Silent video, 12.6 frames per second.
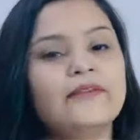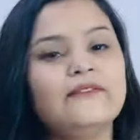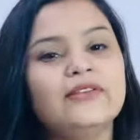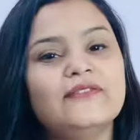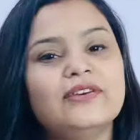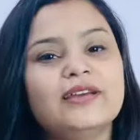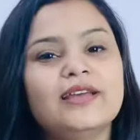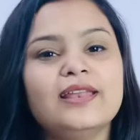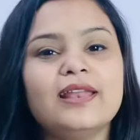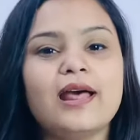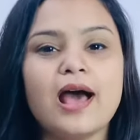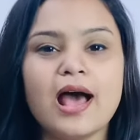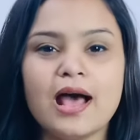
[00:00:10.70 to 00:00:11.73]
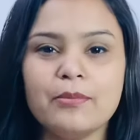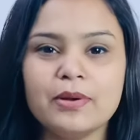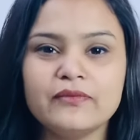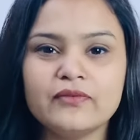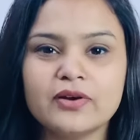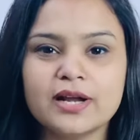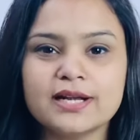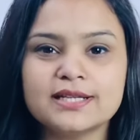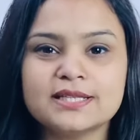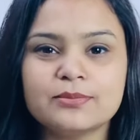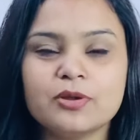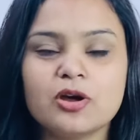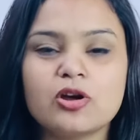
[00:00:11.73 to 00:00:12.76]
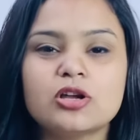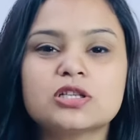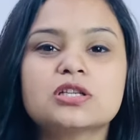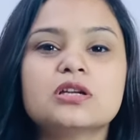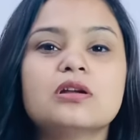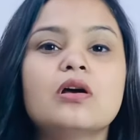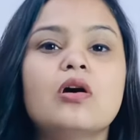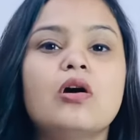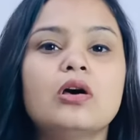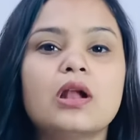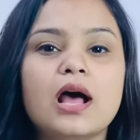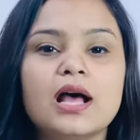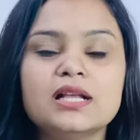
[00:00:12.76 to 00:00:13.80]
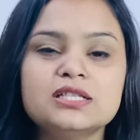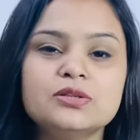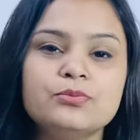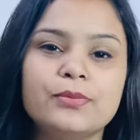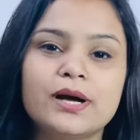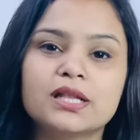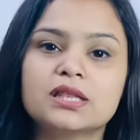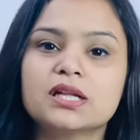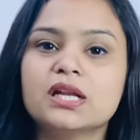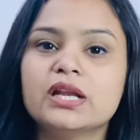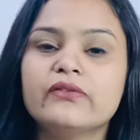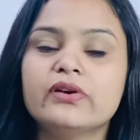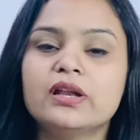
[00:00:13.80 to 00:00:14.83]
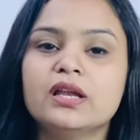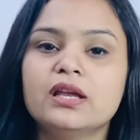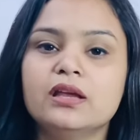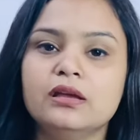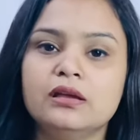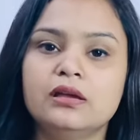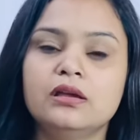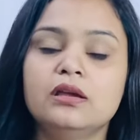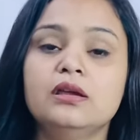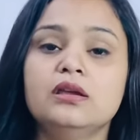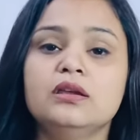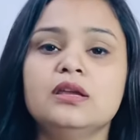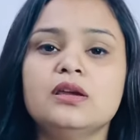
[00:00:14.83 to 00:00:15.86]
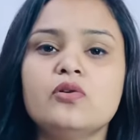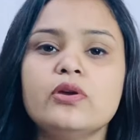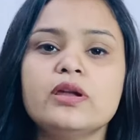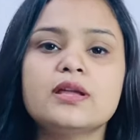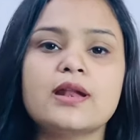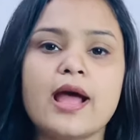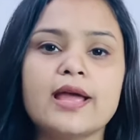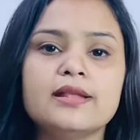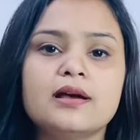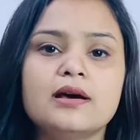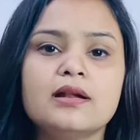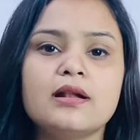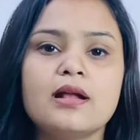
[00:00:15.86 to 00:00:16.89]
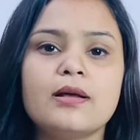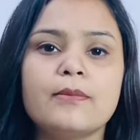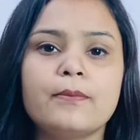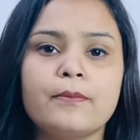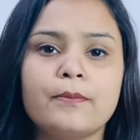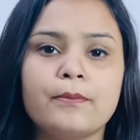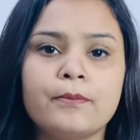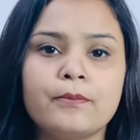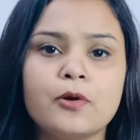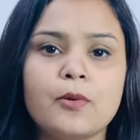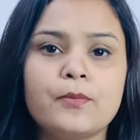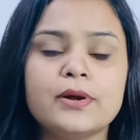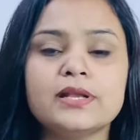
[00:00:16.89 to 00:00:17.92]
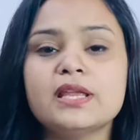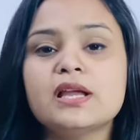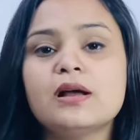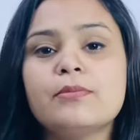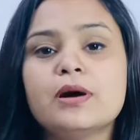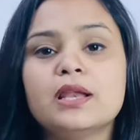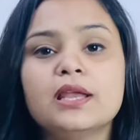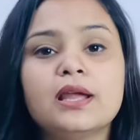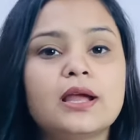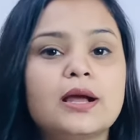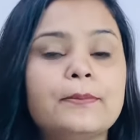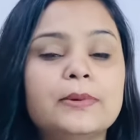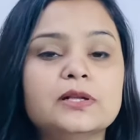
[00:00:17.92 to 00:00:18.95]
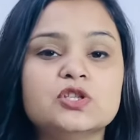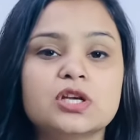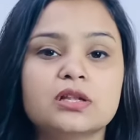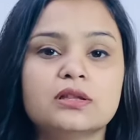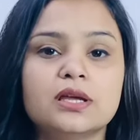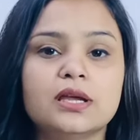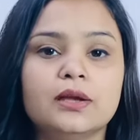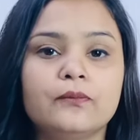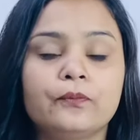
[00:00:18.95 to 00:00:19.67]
एवरीवन आई एम एडवोकेट सपना कौशिक और आज हम बात करने वाले हैं कि कोई किराएदार प्रॉपर्टी का मालिक कब बन जाता है